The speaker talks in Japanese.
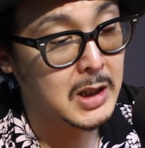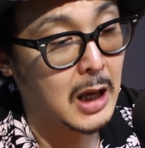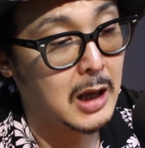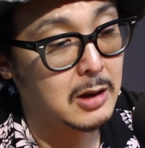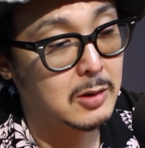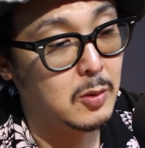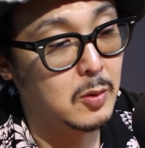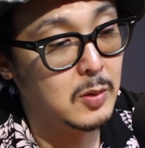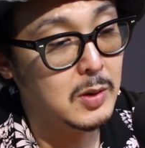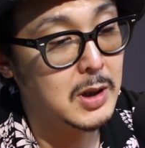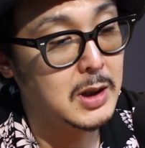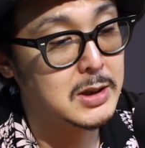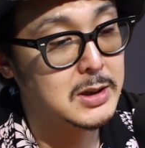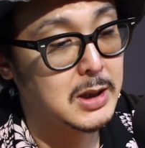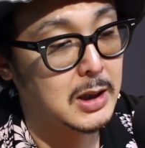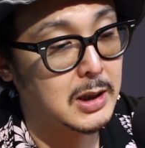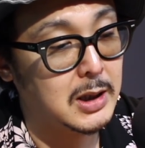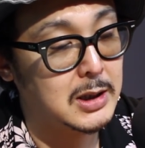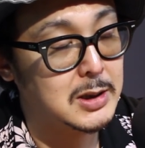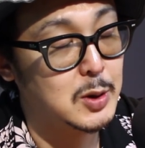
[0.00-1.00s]
たどうなんです
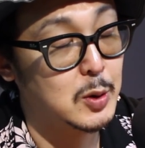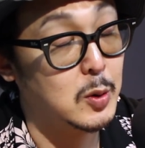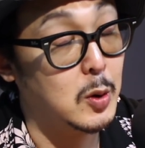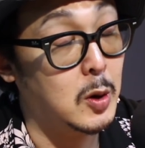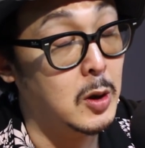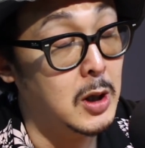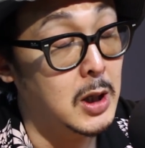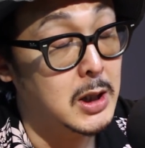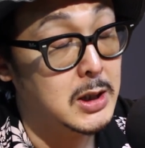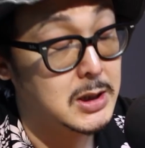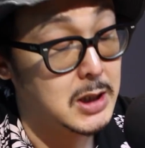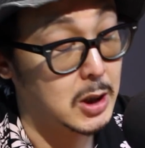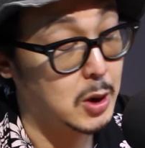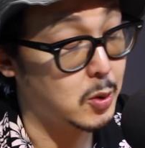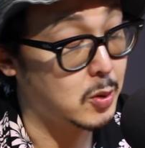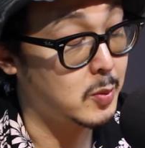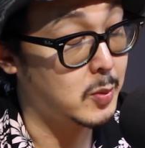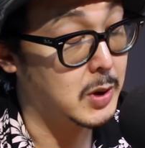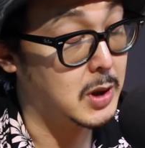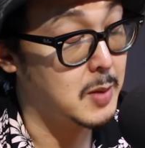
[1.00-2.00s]
かねその先
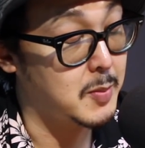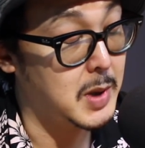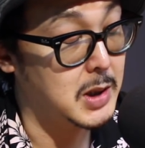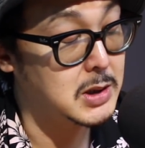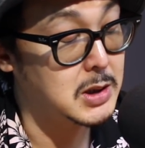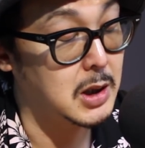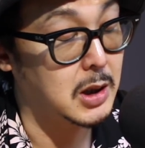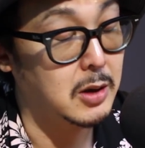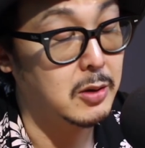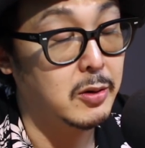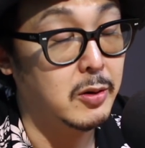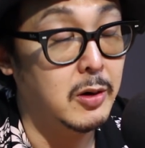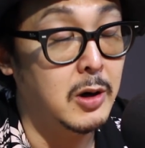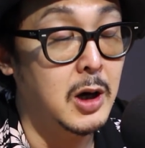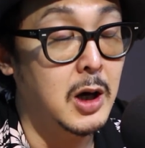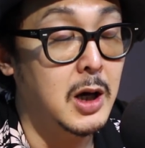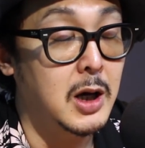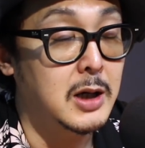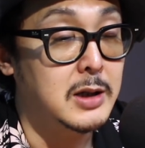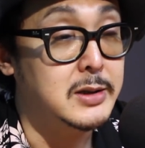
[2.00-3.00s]
ほども出ましたけど
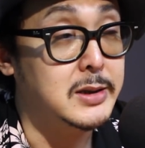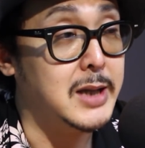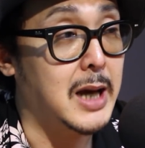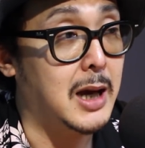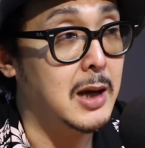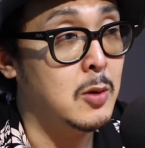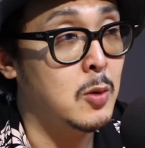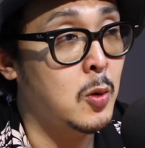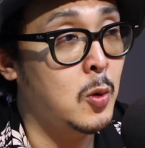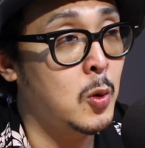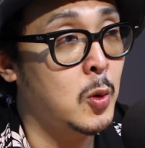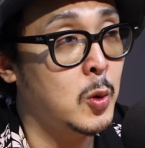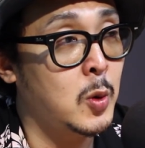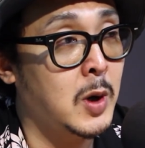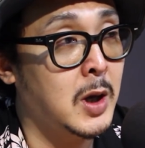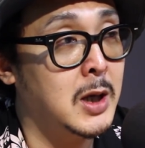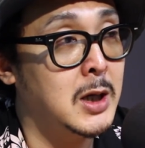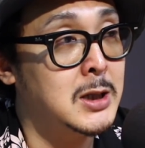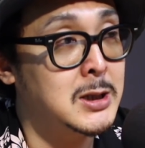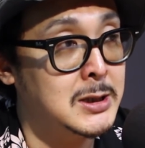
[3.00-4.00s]
財宝の
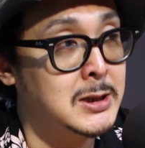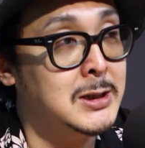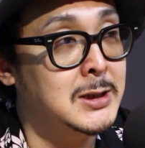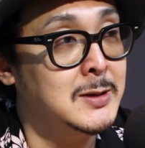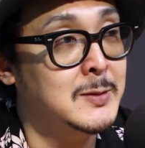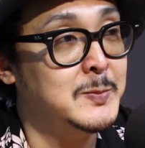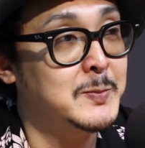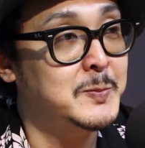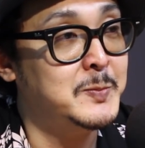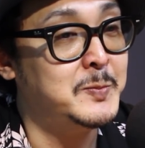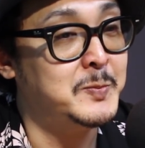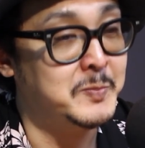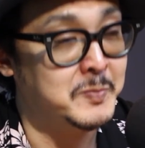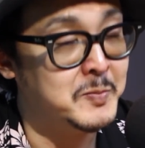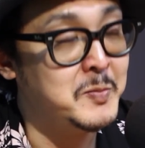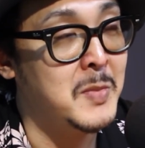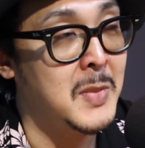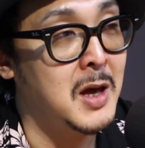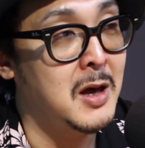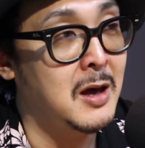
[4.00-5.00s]
話、はいは
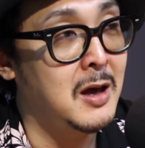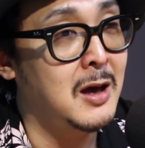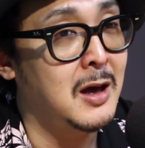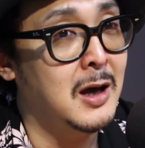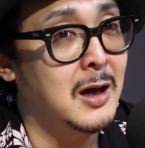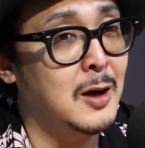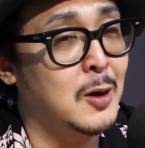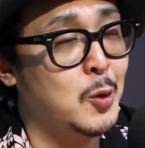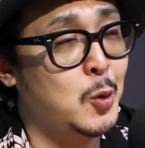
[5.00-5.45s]
いはいはい、